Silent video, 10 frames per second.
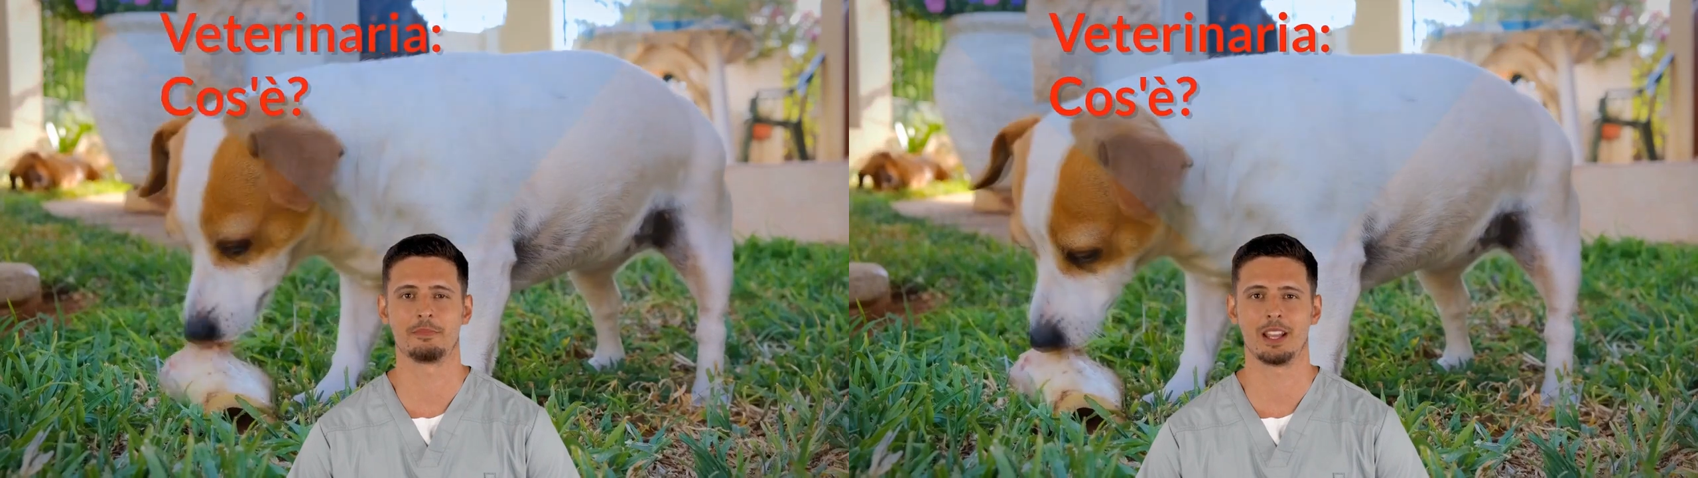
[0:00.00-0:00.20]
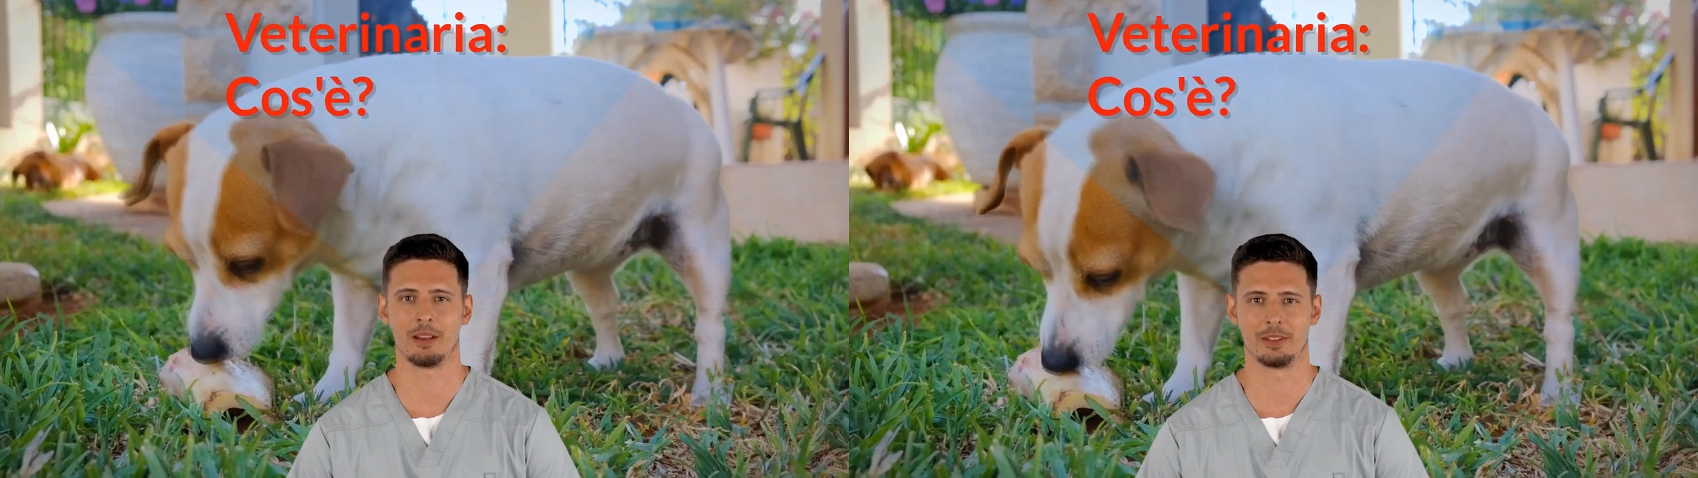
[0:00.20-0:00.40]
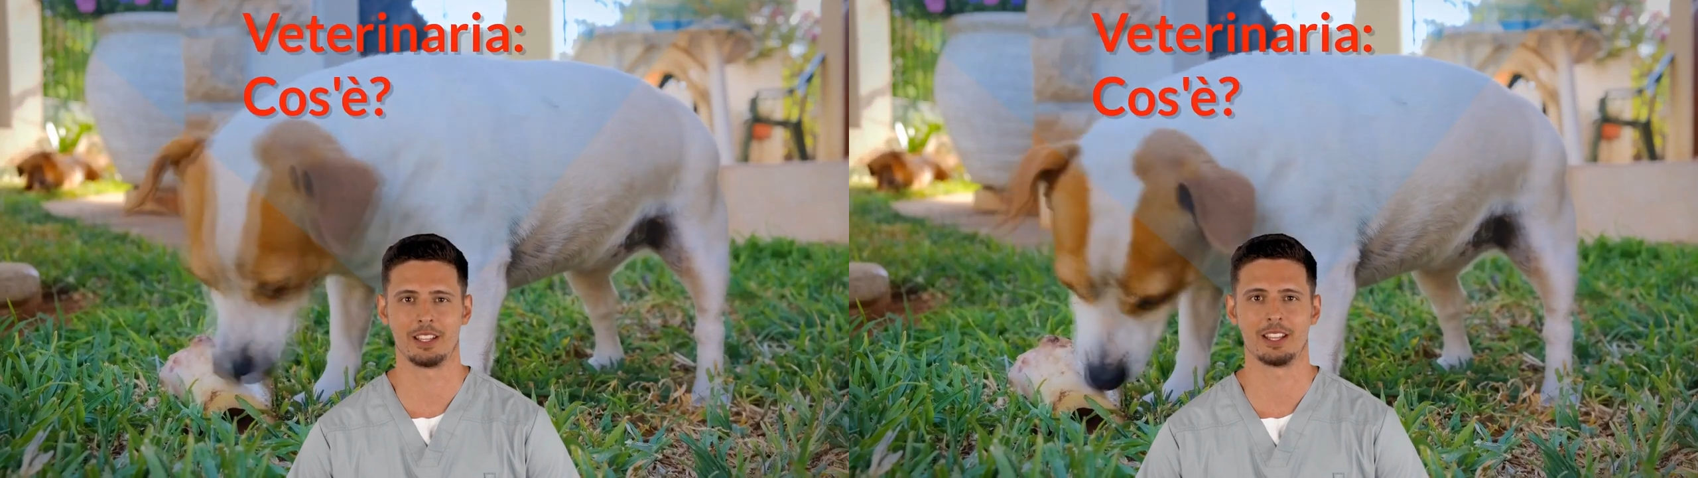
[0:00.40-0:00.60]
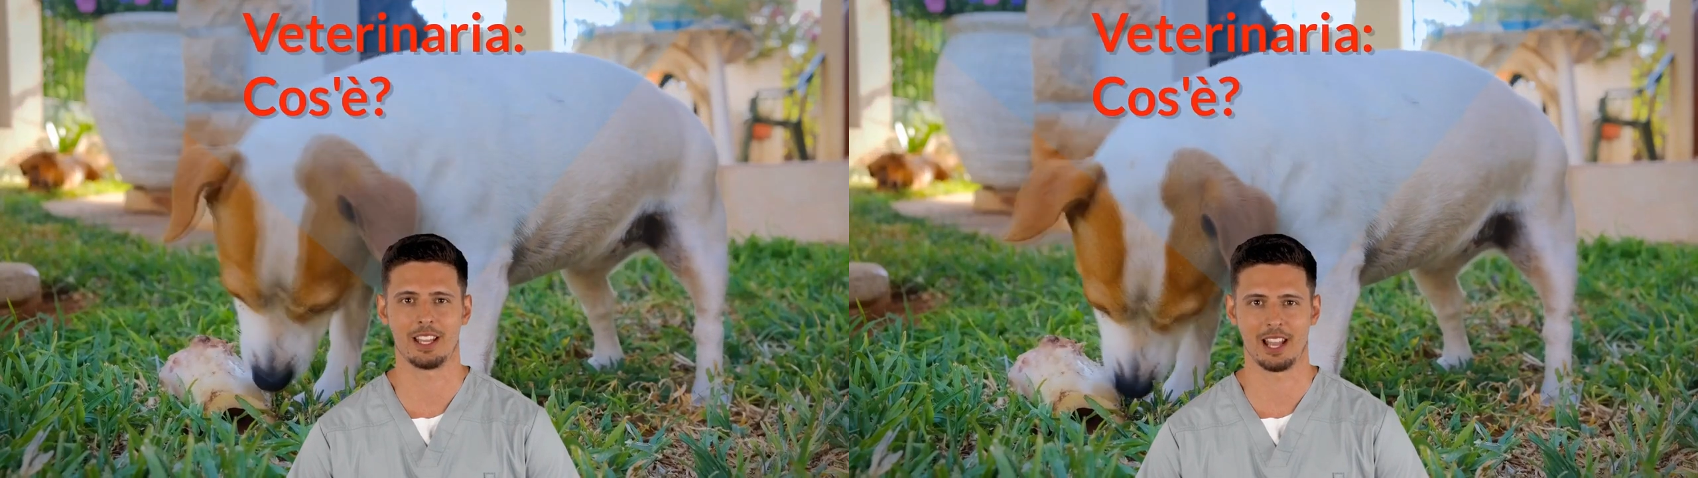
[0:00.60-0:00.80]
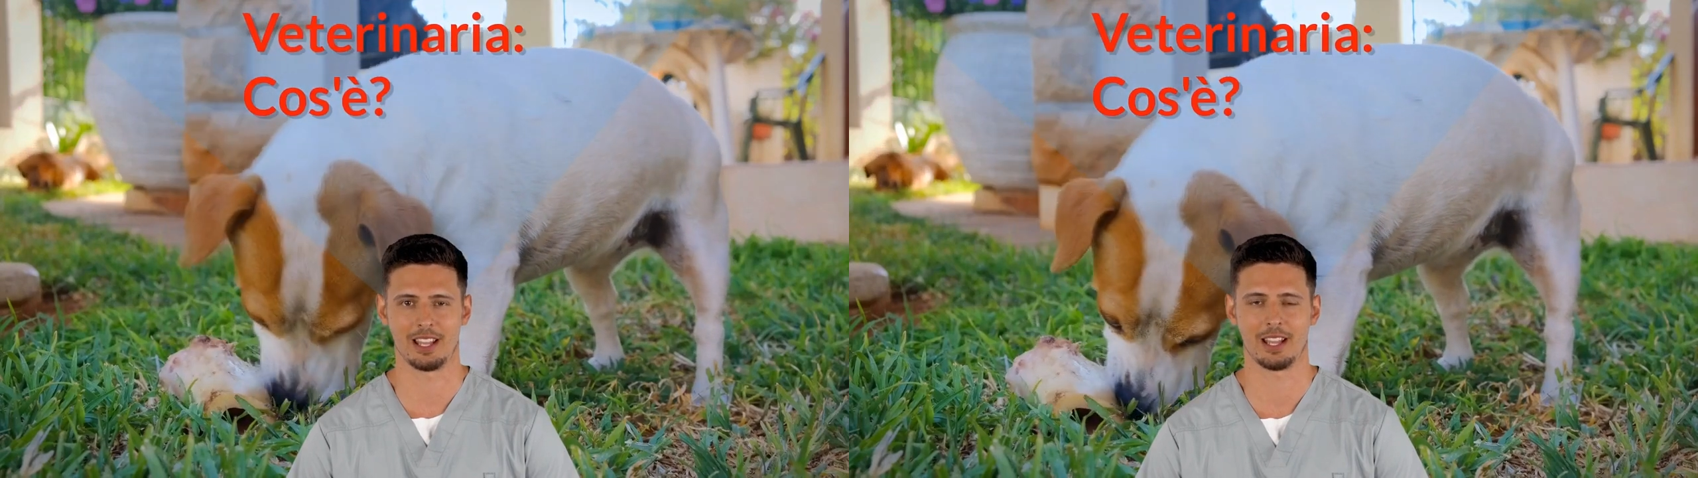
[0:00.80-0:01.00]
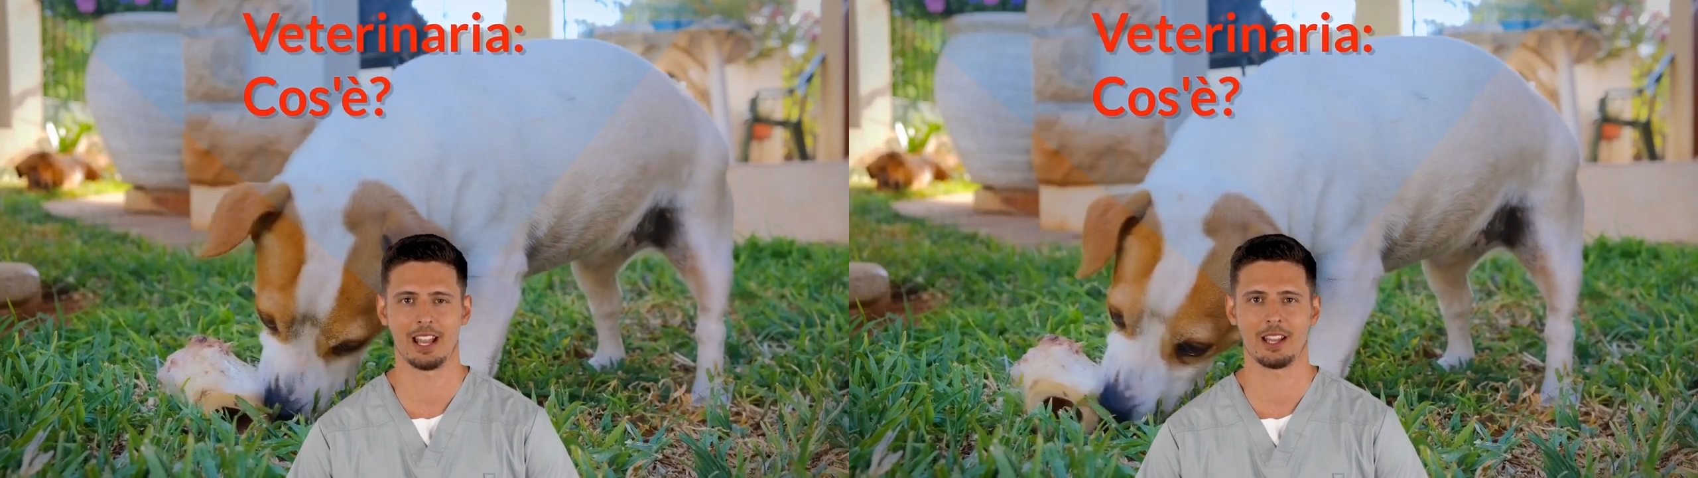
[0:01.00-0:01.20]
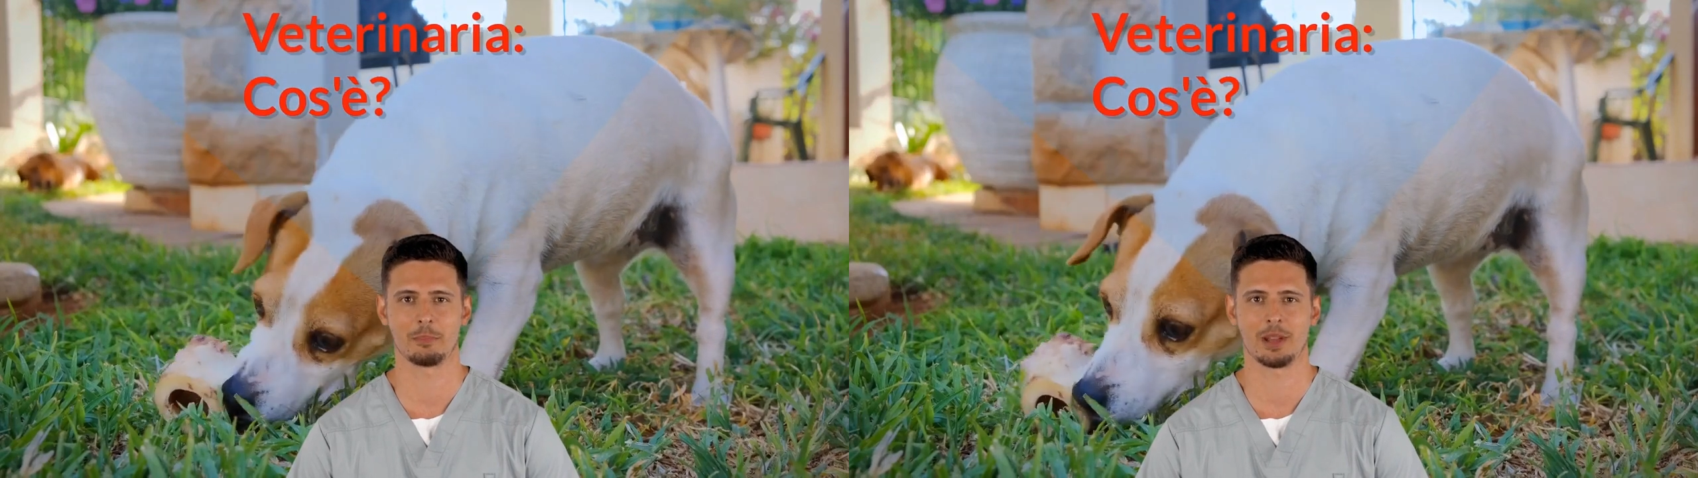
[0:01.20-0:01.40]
La veterinaria è la